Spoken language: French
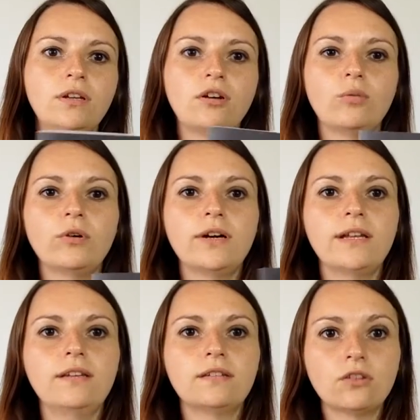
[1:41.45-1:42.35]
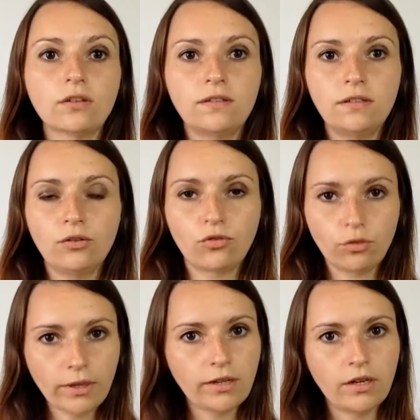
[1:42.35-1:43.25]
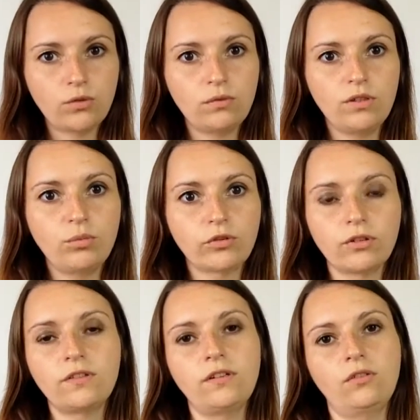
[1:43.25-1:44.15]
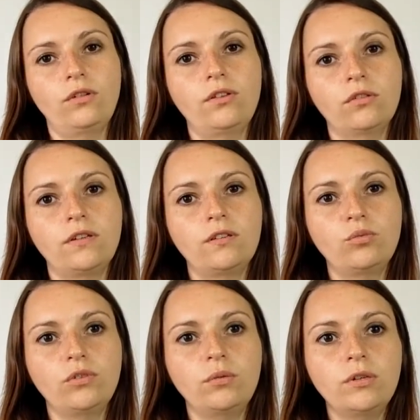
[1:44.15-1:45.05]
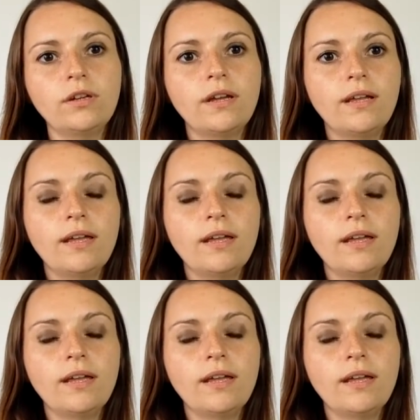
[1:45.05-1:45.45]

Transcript: comment elle est sortie, le chemin qu'elle a suivi pour sortir de l'anorexie boulimie,